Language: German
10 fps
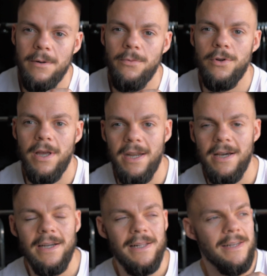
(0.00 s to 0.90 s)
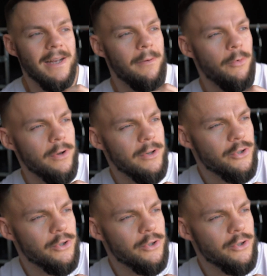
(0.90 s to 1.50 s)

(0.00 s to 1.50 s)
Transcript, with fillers: habe und generell Klamotten